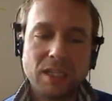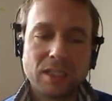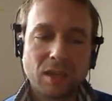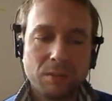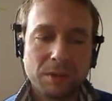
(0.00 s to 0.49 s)

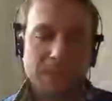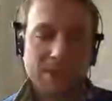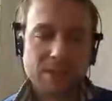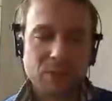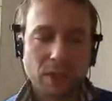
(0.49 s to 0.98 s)
Ich glaube aber,
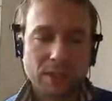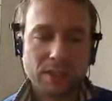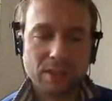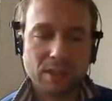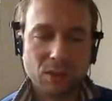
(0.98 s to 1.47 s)
dass es
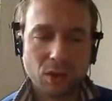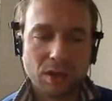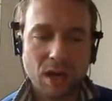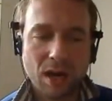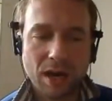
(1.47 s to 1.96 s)
wirklich
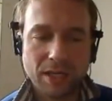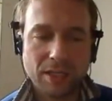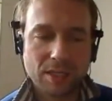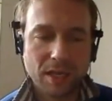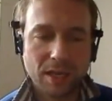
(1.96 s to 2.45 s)
noch
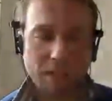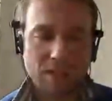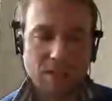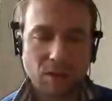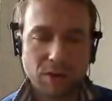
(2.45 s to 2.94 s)
einige Zeit
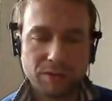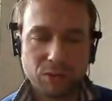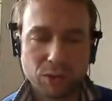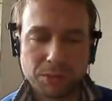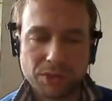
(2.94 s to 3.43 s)
dauern
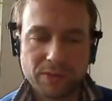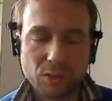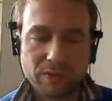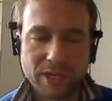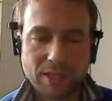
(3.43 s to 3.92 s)
wird, bis wir
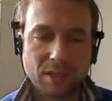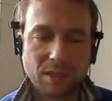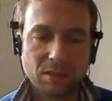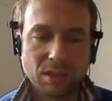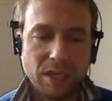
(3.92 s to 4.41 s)
so weit
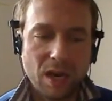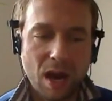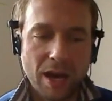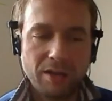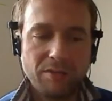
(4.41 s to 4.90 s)
sind
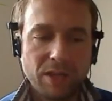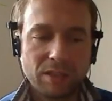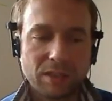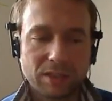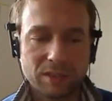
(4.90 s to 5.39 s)

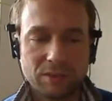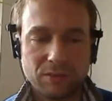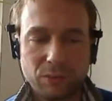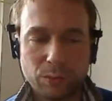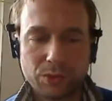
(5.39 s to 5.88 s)
einfachere
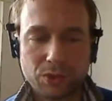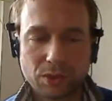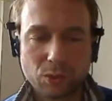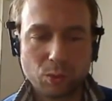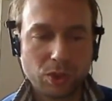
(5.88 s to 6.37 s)

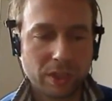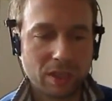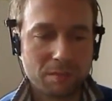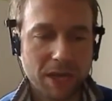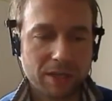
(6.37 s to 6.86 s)
physische
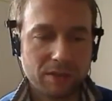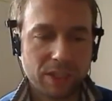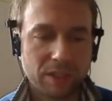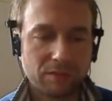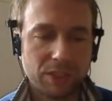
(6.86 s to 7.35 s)
Zustände
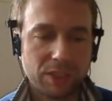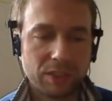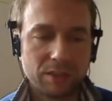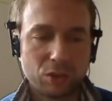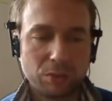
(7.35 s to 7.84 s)
meinetwegen,
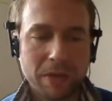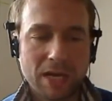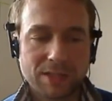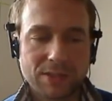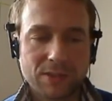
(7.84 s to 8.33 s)
wie
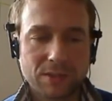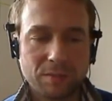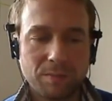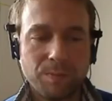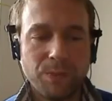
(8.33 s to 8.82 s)
Schmerz,
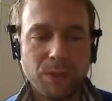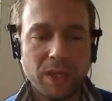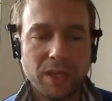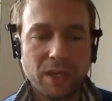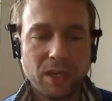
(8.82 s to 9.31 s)
ähm,
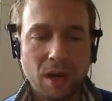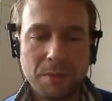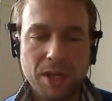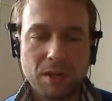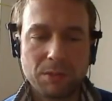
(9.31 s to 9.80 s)
kann
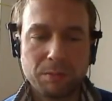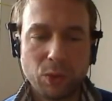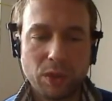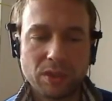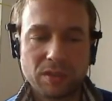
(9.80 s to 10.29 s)
man aber
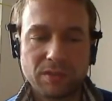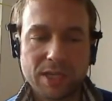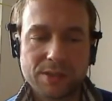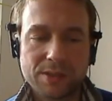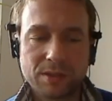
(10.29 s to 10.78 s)

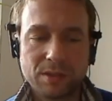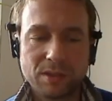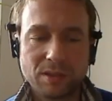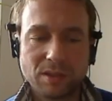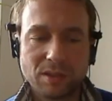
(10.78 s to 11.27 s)
möglicherweise
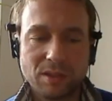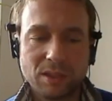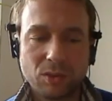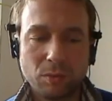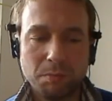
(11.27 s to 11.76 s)
äh,
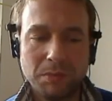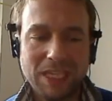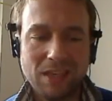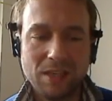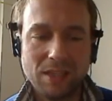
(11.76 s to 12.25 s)
nicht nur
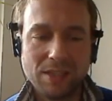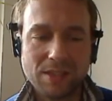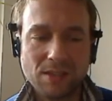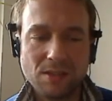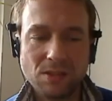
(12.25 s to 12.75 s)

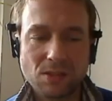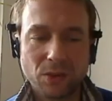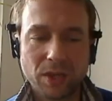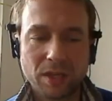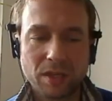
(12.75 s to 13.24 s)
mitlesen,
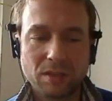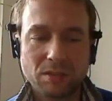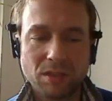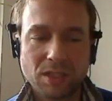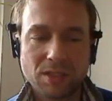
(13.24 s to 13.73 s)
sondern
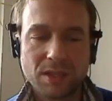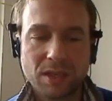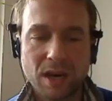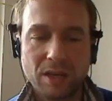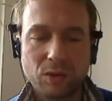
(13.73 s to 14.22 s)
in zehn
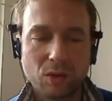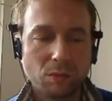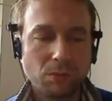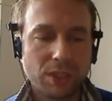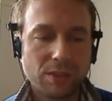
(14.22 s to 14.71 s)
Jahren unter
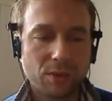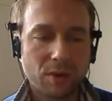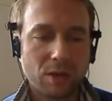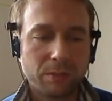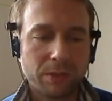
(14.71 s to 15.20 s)
Umständen
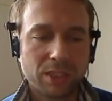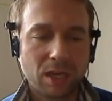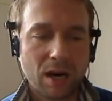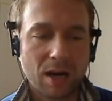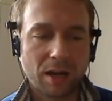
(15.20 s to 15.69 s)
sogar
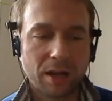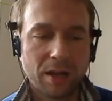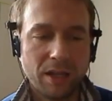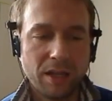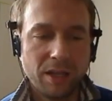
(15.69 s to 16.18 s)
übertragen.
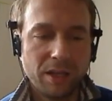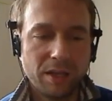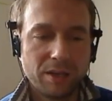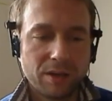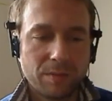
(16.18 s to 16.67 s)

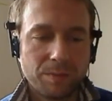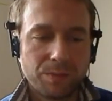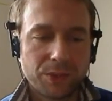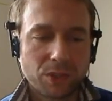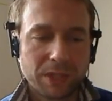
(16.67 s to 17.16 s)

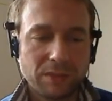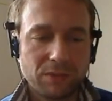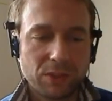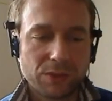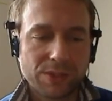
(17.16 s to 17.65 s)
Ähm, da sprechen
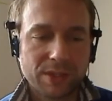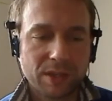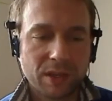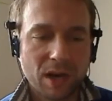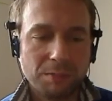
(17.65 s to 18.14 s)
wir in
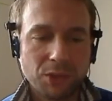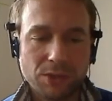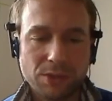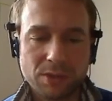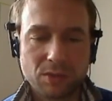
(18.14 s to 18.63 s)
unserem
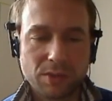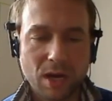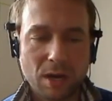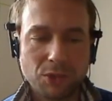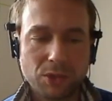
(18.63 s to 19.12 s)
Abschluss, in
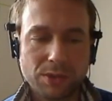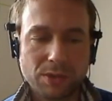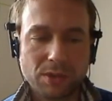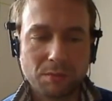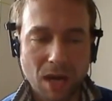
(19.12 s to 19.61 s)
unserer
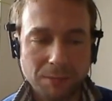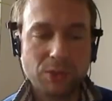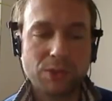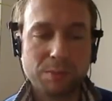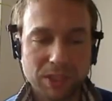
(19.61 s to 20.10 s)
Abschluss, im
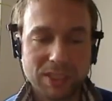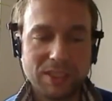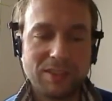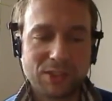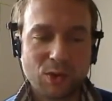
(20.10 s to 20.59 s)

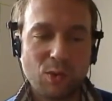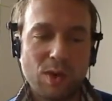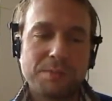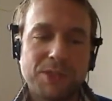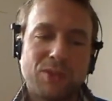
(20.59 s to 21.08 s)
Abschlussbericht des
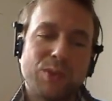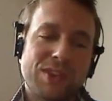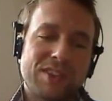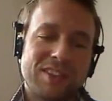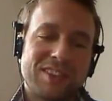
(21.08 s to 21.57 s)
CoLabs in
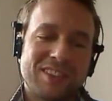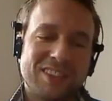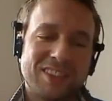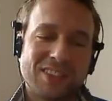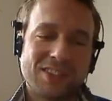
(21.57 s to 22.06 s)
unseren
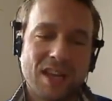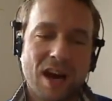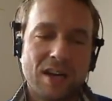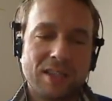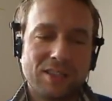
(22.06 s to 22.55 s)
äh,
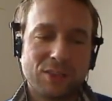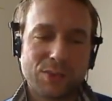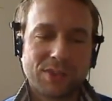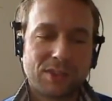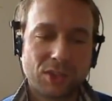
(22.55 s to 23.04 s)
Szenarien, in
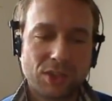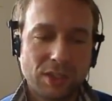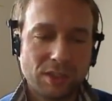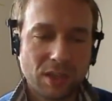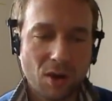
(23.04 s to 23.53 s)
unseren
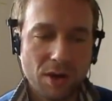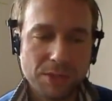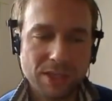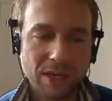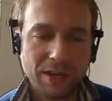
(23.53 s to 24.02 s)
Geschichten auch ein
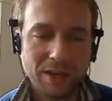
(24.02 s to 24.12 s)
bisschen an.